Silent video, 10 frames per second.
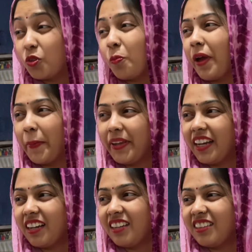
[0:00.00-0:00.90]
तो मैं भी
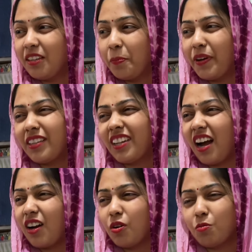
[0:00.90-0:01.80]
रख लेती हूँ पर क्या
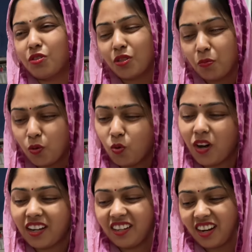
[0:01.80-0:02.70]
करूँ मुझसे
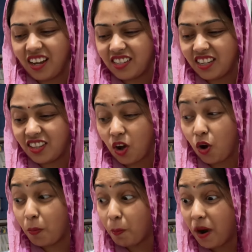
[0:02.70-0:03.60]
भूखा नहीं रहा जाता
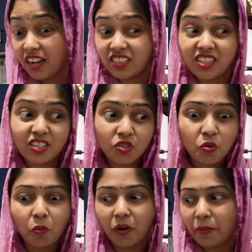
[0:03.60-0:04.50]
और माँ जी इस
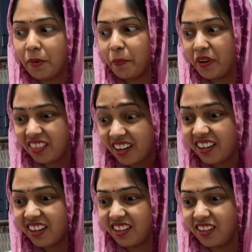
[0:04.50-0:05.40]
उम्र में व्रत
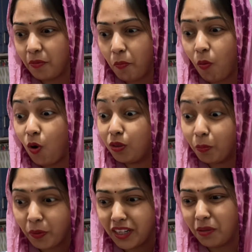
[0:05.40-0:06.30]
रख रही हैं बहुत
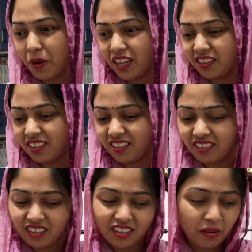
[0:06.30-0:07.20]
बड़ी बात है
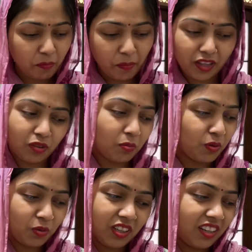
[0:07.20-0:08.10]
मैं तो
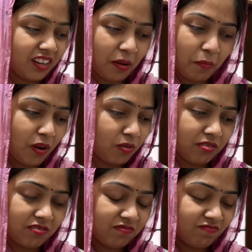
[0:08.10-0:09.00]
भूखी नहीं रह
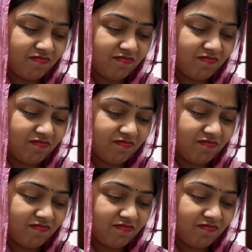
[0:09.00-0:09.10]
पाऊँ